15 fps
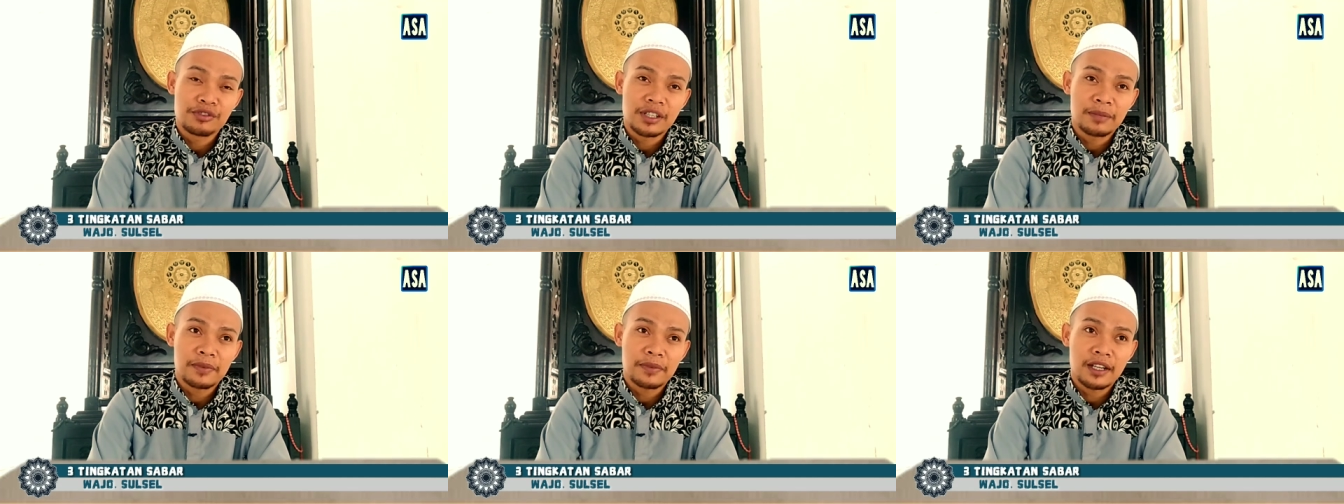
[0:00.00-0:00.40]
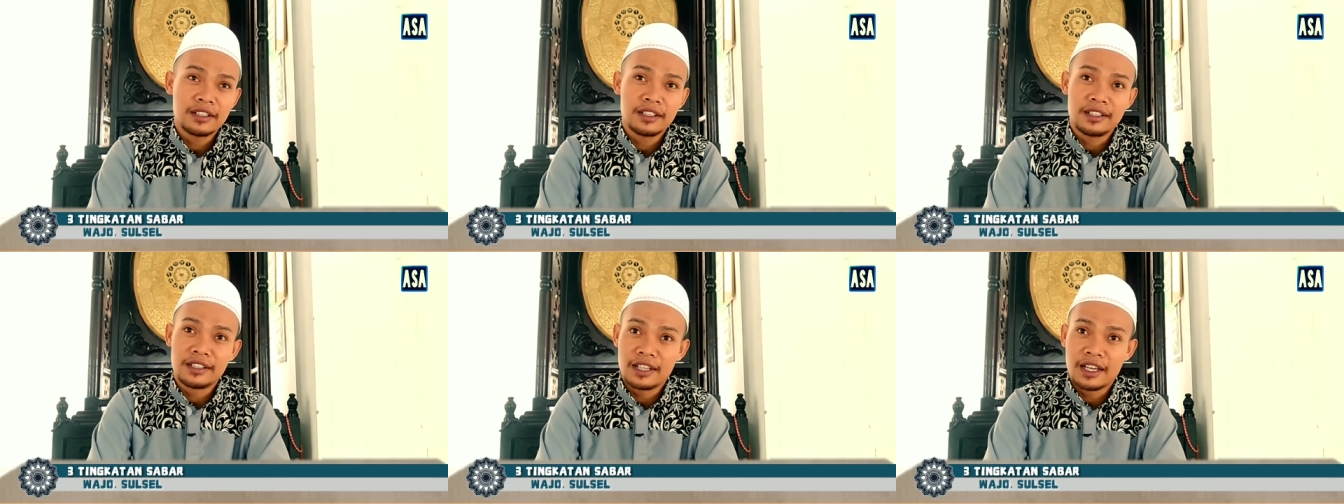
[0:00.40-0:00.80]

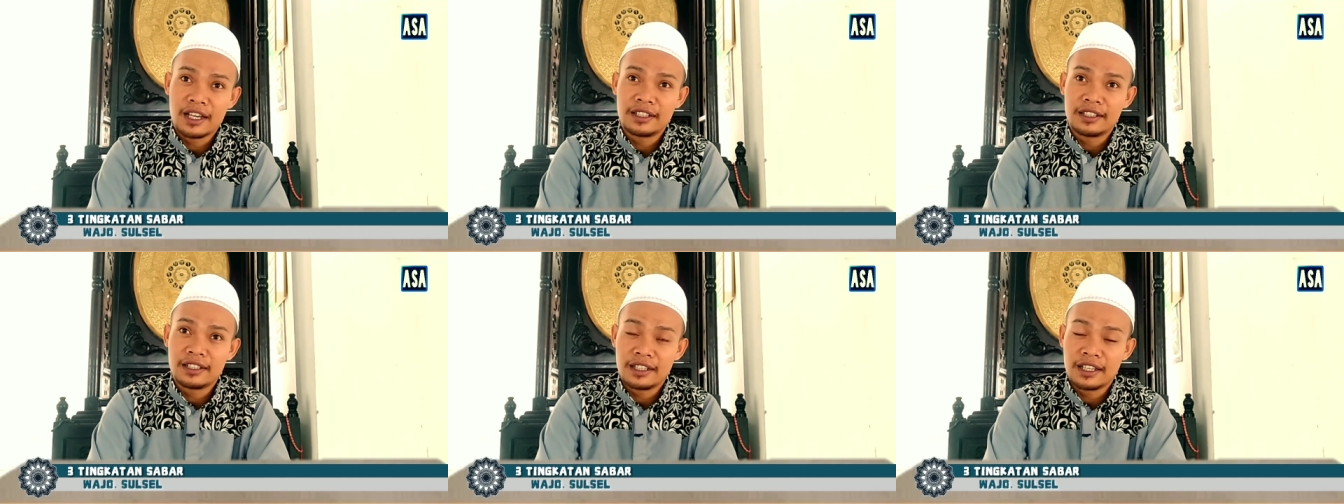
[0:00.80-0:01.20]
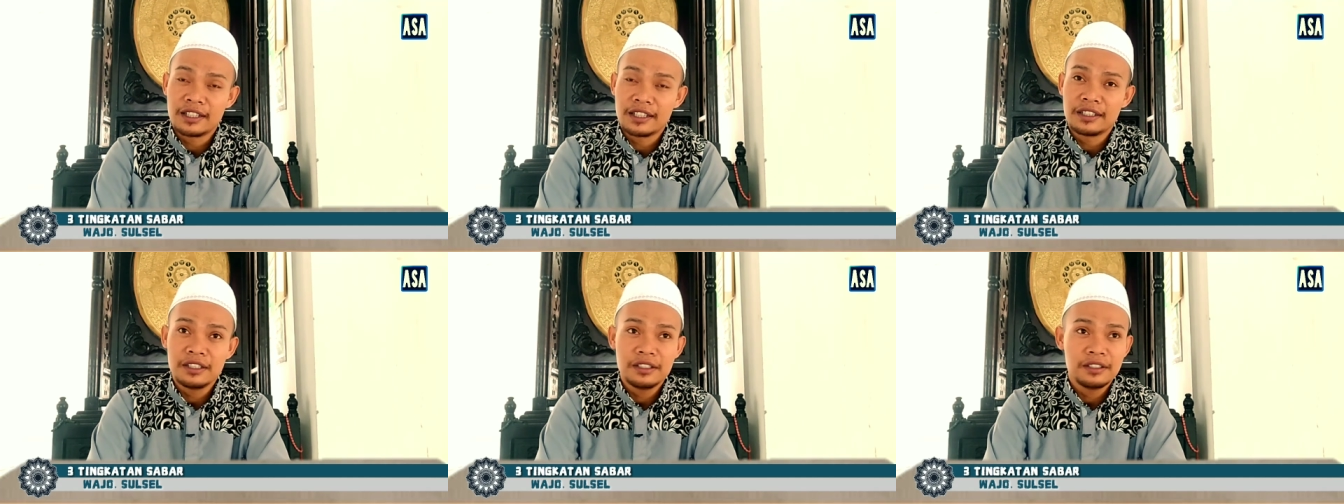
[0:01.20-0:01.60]
ucapkan inna
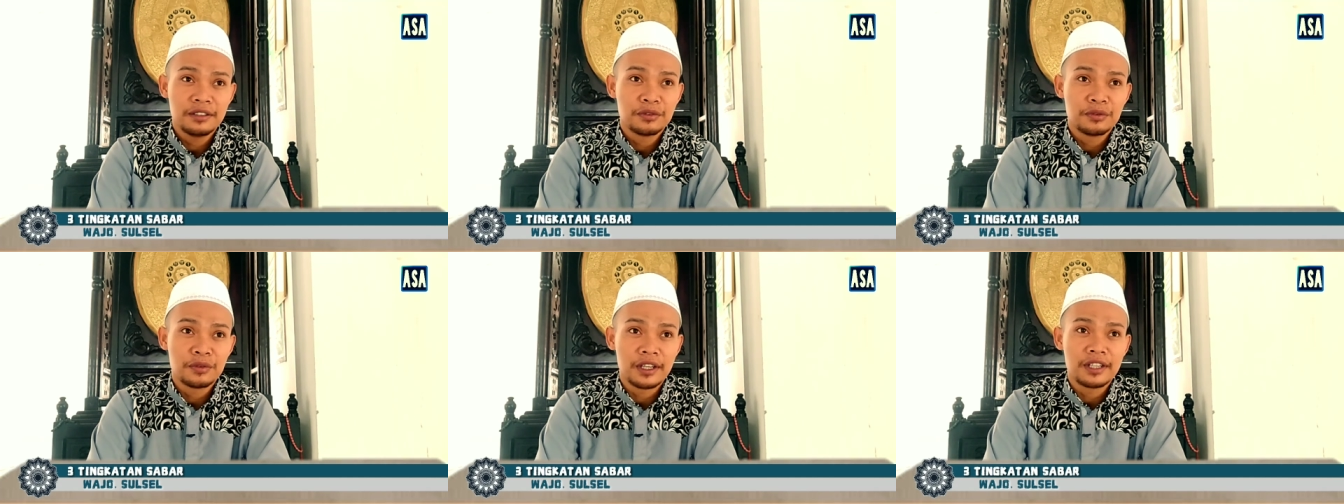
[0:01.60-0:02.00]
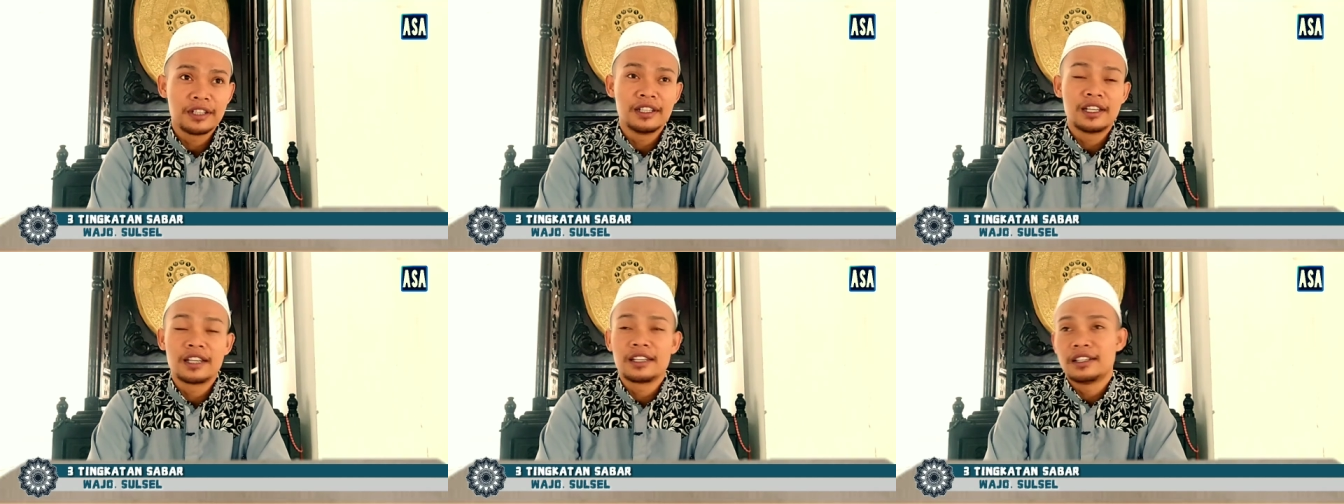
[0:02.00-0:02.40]
lillahi wa
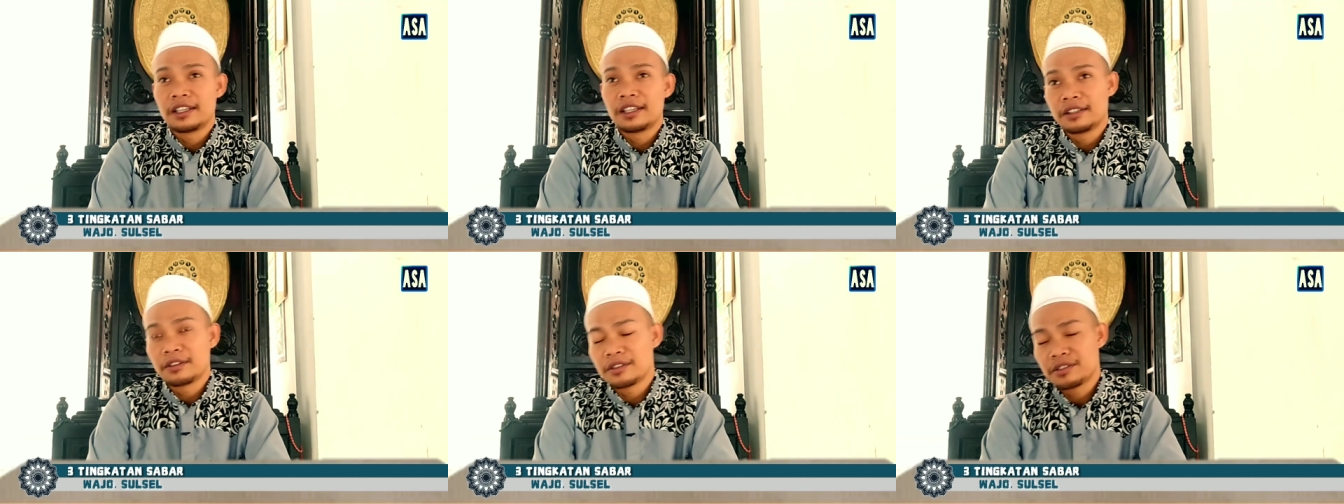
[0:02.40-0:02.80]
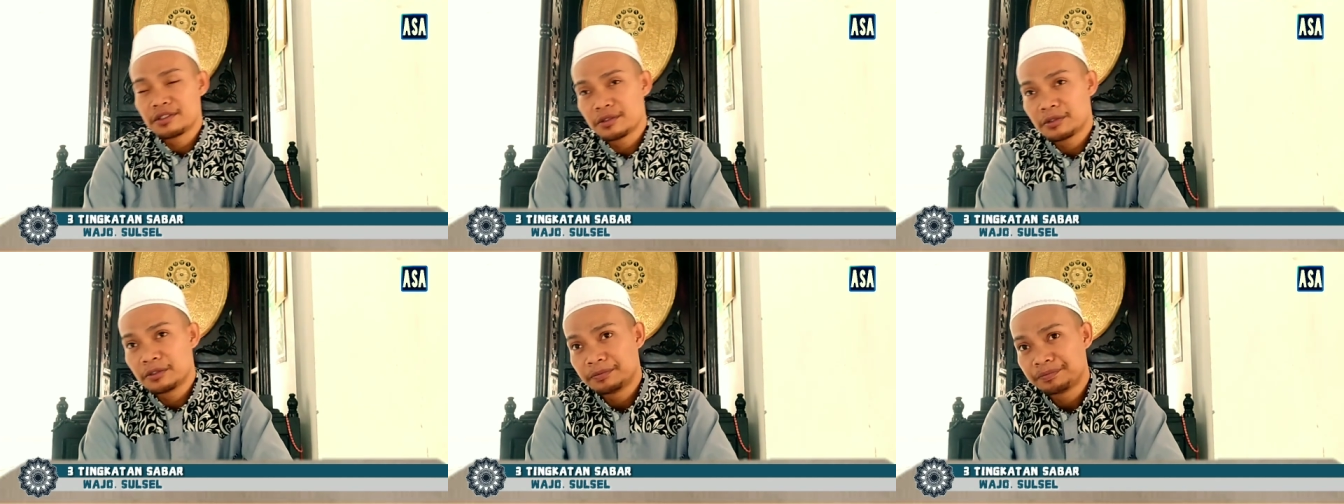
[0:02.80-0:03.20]
inna ilaihi
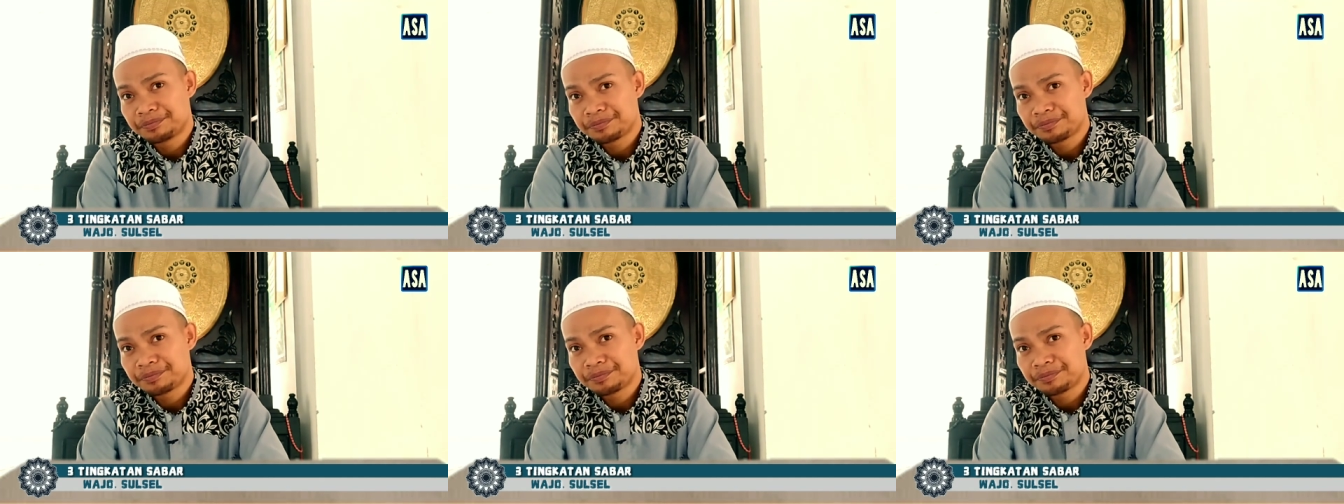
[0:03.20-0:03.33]
rajiun.